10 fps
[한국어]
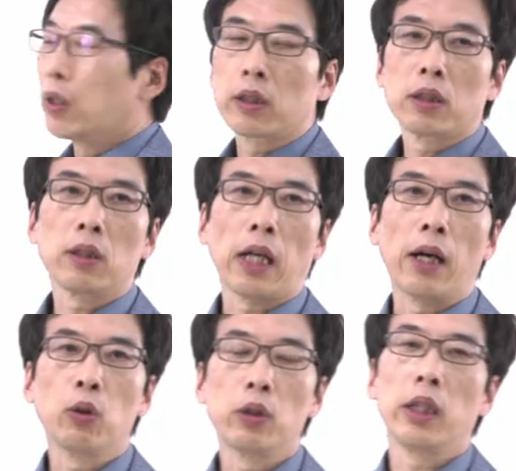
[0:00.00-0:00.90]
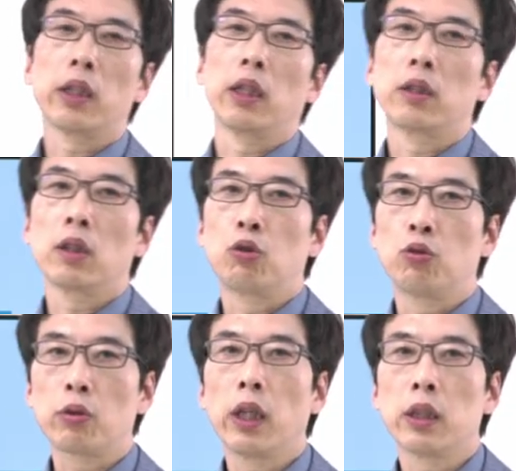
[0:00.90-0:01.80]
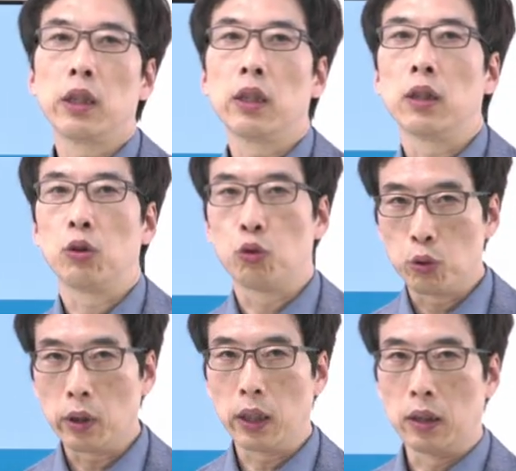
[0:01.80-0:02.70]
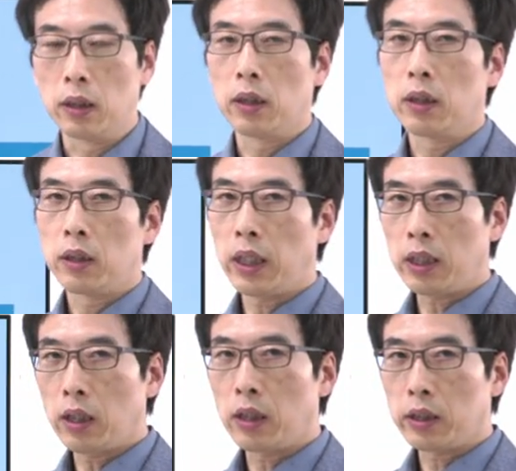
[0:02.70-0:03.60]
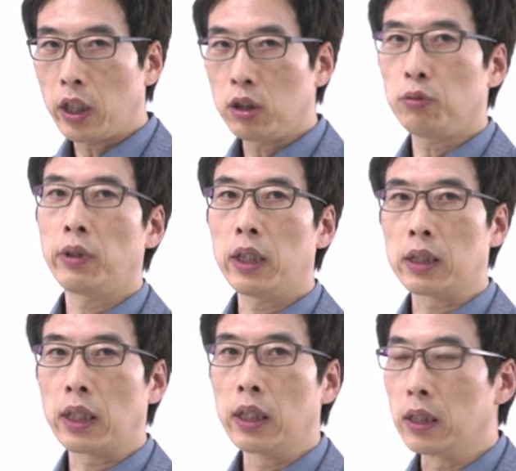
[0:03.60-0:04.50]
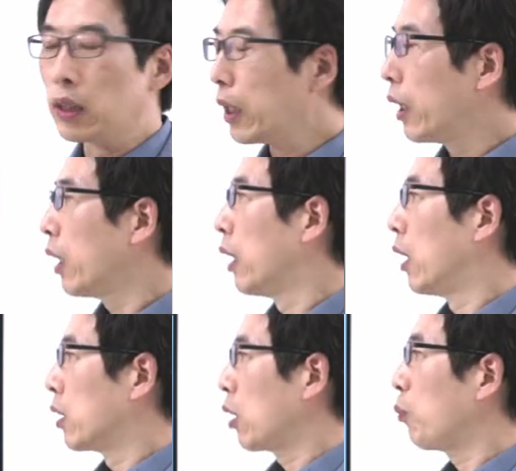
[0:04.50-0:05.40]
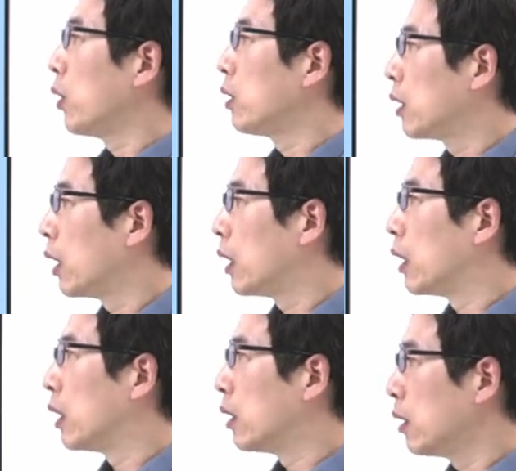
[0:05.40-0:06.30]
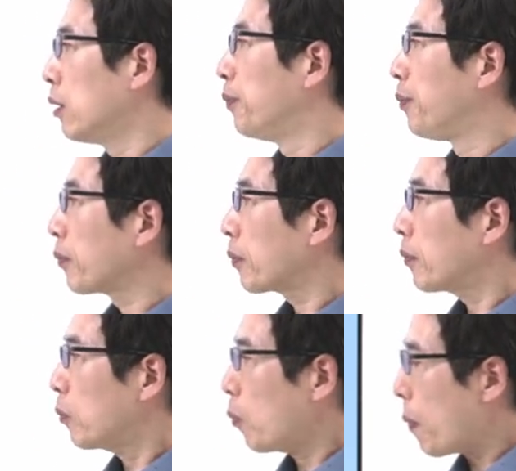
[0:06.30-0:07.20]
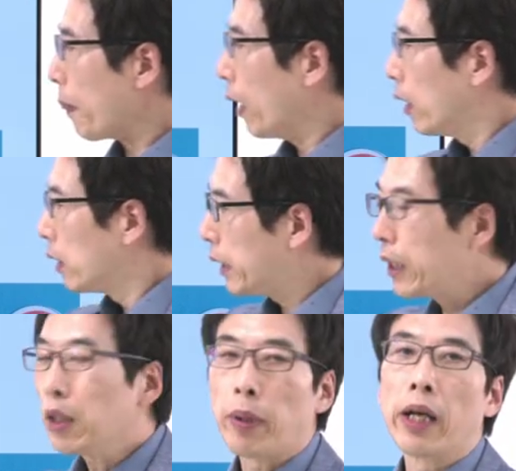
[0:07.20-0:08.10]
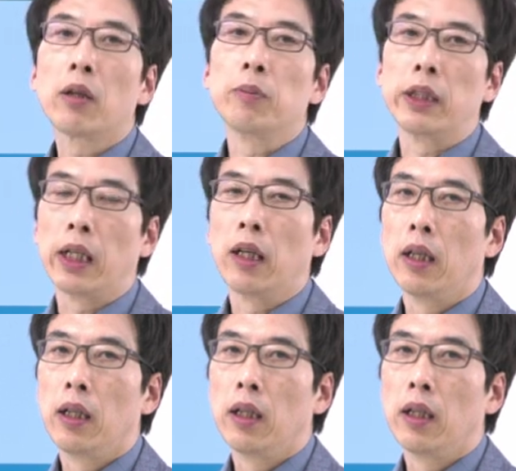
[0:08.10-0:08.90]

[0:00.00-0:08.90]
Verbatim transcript: 여기서 나노의학에서 두 가지 중요한 캐타, 캐치프레이즈가 있는데 첫 번째는 seeing better입니다.